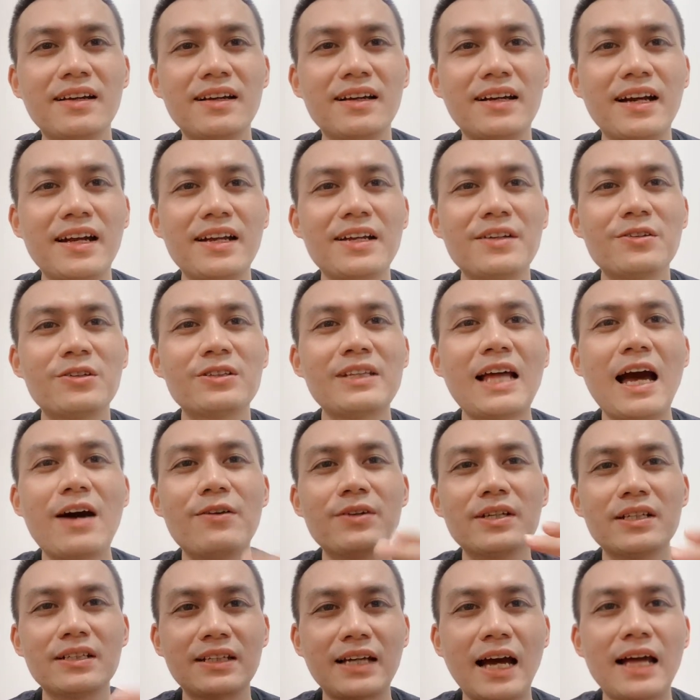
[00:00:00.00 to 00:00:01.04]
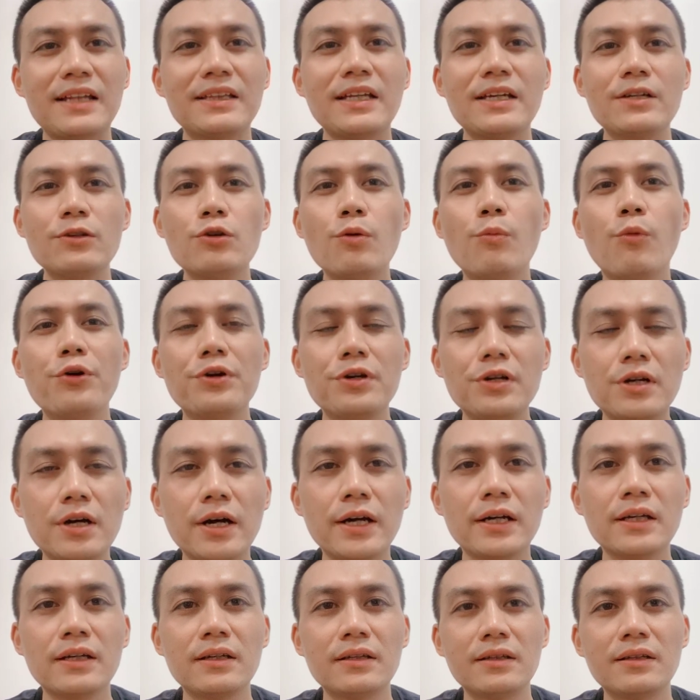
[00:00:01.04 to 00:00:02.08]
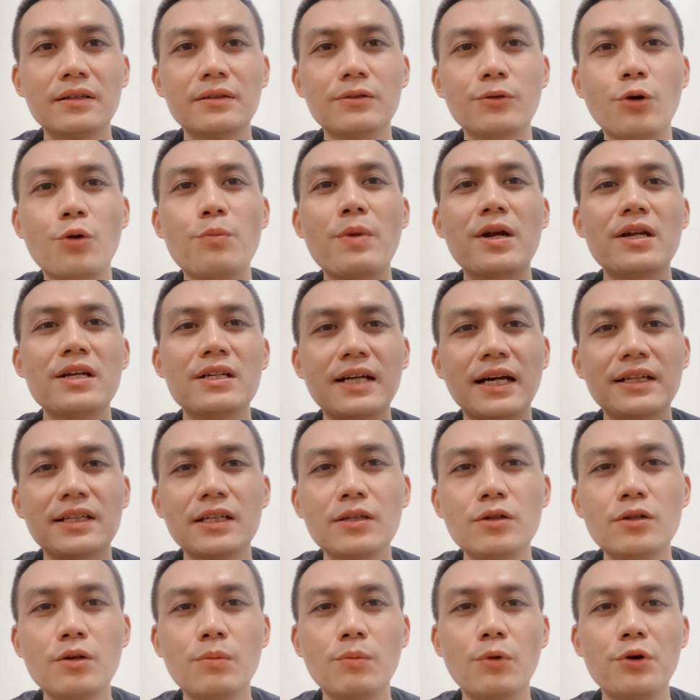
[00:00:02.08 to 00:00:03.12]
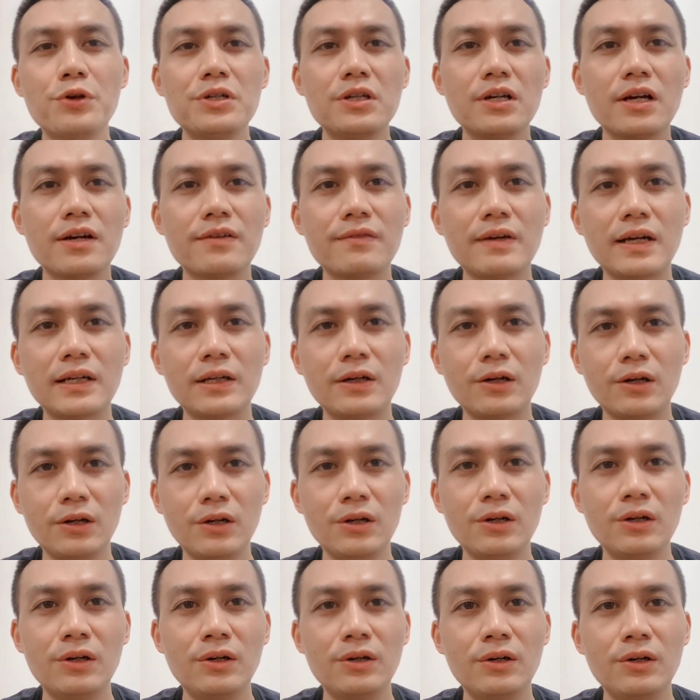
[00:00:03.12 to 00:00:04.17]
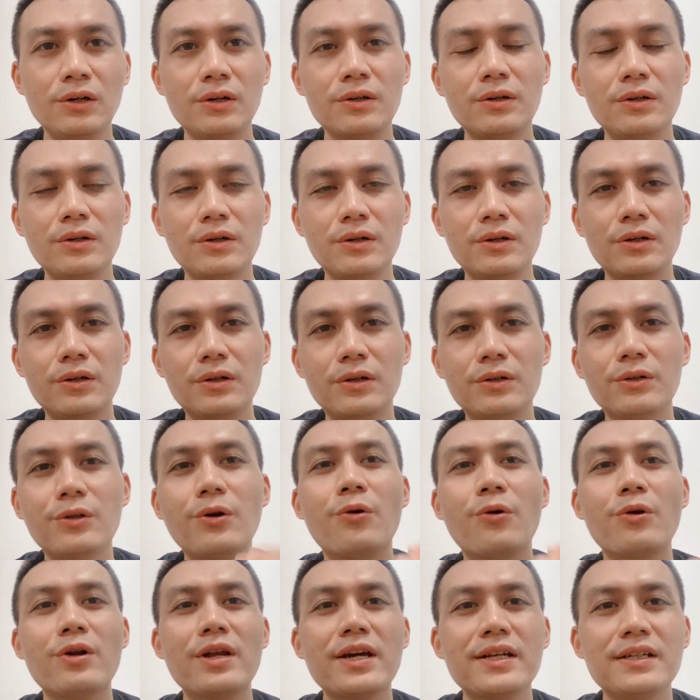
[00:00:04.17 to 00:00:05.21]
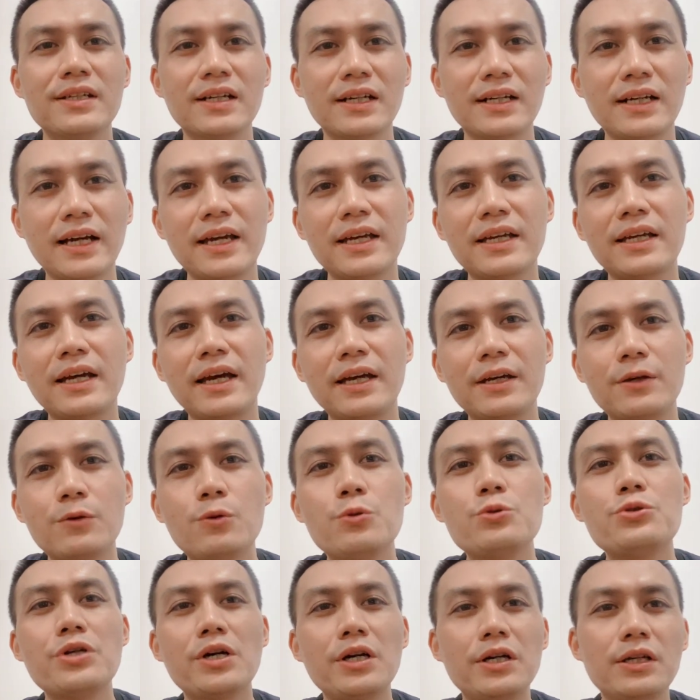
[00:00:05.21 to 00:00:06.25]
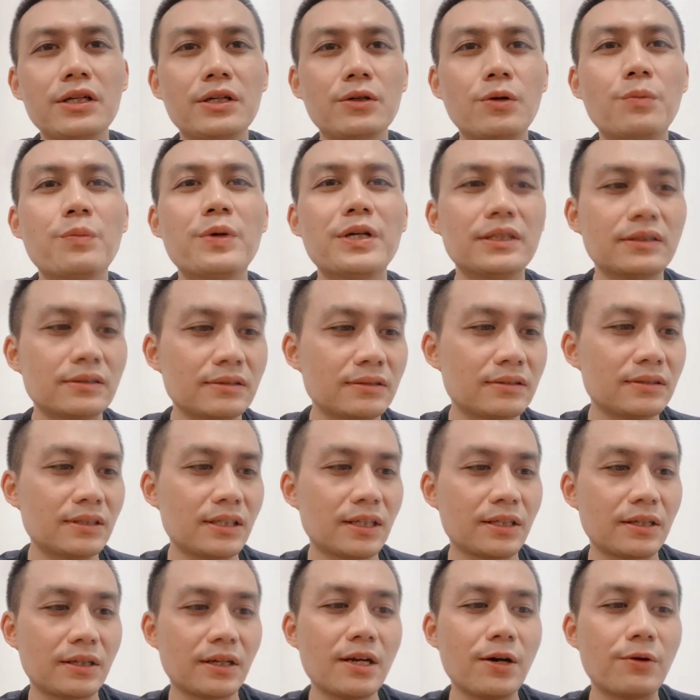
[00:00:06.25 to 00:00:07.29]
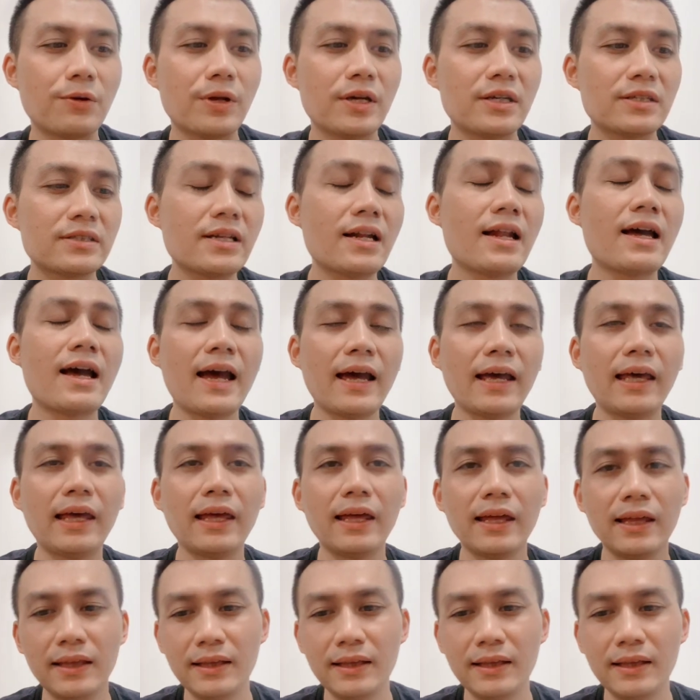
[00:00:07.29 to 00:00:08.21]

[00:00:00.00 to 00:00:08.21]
cái đấy nó tạo lên cá tính của mỗi người, nổi bật lên cá tính của mỗi người và nó nổi lên được cái gu chơi của mình, thì cái điều đấy rất là hay.